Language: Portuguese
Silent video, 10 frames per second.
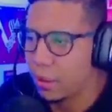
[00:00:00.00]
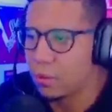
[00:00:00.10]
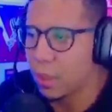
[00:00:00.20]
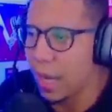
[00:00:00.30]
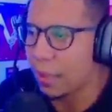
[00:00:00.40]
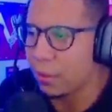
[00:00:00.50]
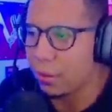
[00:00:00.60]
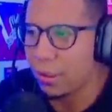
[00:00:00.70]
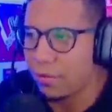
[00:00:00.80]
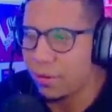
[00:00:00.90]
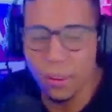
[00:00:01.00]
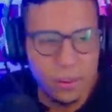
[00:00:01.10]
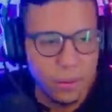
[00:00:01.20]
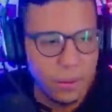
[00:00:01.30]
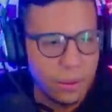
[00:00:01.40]
Eu sou narrador, né, filho?
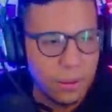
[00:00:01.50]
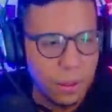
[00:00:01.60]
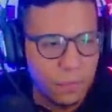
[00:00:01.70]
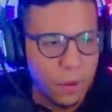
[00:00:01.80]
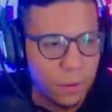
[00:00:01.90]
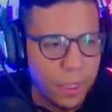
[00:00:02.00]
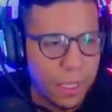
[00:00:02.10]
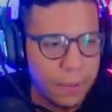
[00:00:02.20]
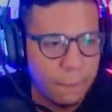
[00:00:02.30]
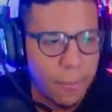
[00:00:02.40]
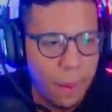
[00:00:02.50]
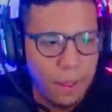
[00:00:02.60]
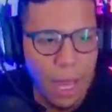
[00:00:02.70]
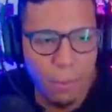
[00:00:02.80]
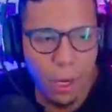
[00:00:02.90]
Eu não falo nada.
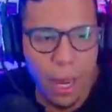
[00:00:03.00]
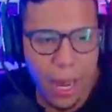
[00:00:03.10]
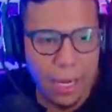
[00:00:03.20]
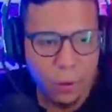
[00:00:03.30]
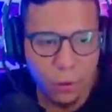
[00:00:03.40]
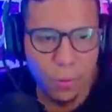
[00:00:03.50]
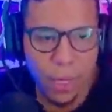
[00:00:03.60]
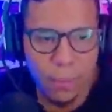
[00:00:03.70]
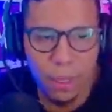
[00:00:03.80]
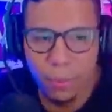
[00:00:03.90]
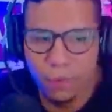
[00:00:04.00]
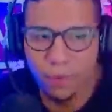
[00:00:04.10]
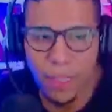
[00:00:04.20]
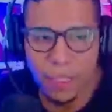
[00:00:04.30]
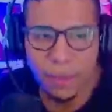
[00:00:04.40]
E aí, Morena? Tudo bem, mano?
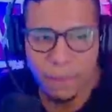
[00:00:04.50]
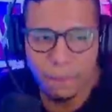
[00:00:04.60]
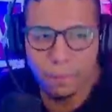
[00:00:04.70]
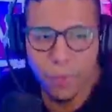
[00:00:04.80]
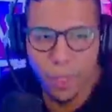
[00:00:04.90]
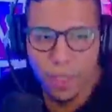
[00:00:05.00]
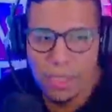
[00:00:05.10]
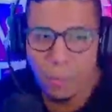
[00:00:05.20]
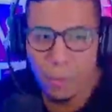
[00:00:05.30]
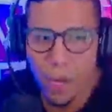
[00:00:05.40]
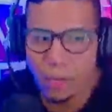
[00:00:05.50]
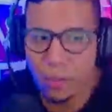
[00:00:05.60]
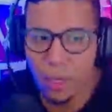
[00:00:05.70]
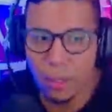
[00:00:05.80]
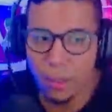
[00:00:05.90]
Bem-vindo aí. Sabe o
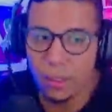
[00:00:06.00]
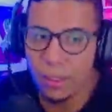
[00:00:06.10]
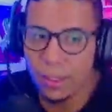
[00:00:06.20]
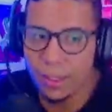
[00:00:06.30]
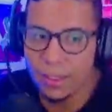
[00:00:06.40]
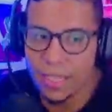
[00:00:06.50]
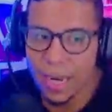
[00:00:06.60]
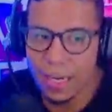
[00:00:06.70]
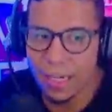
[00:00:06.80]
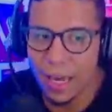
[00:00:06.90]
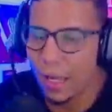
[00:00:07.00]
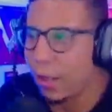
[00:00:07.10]
Mágica? É? Ih, será que é?